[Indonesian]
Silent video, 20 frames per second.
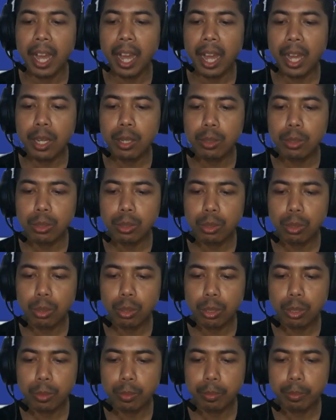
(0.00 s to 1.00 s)
Aku
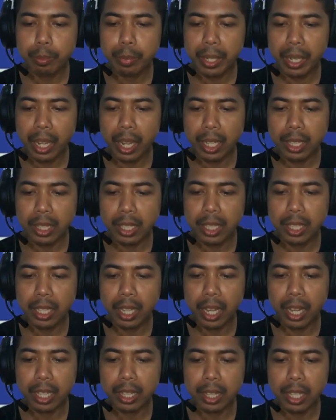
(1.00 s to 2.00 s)
turut prihatin
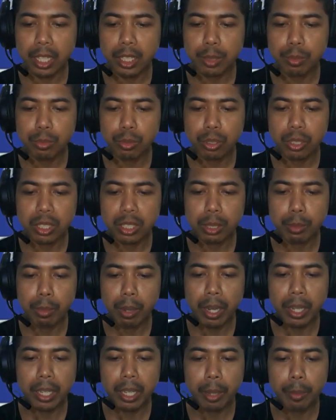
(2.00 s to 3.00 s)
atas
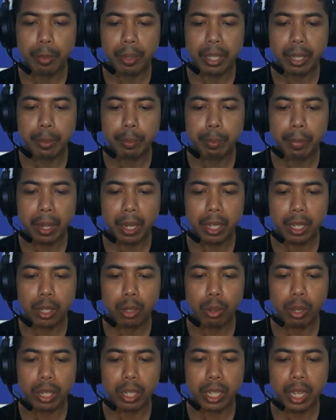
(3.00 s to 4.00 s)
musibah yang menimpa
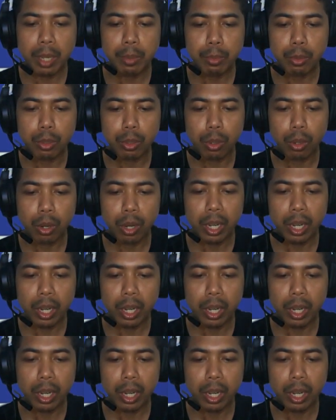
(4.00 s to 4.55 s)
keluargamu.